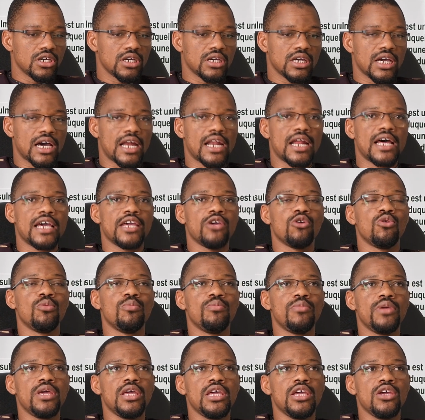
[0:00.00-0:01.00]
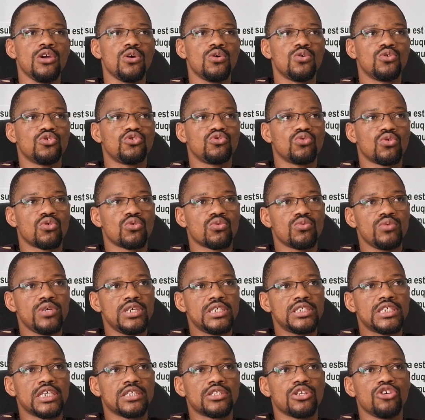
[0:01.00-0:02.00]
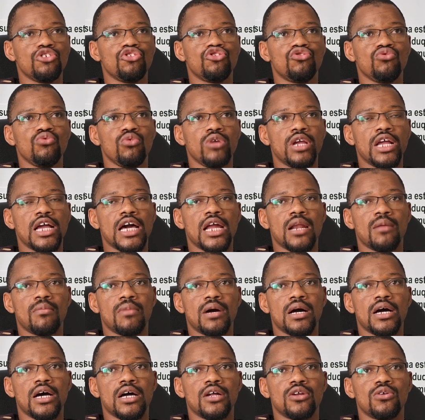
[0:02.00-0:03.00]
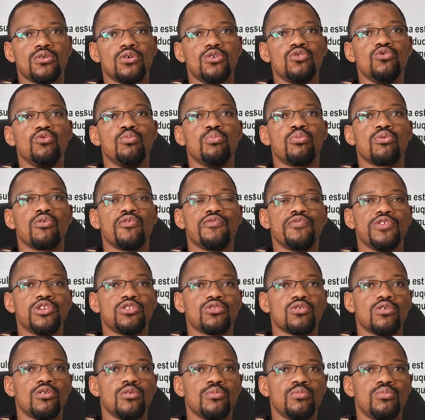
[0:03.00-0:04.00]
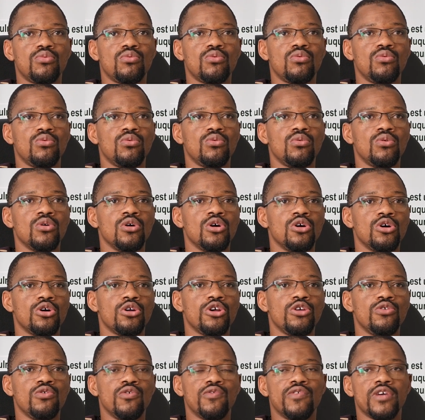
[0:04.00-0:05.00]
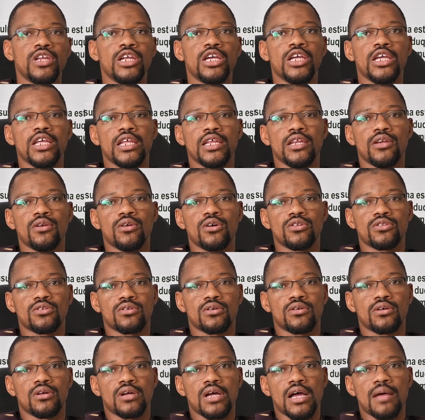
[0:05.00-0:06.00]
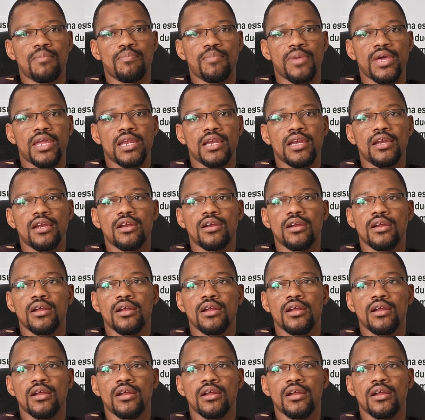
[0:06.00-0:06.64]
à la e aujourd'hui, c'est un jour également dont nous profitons pour renouveler notre appel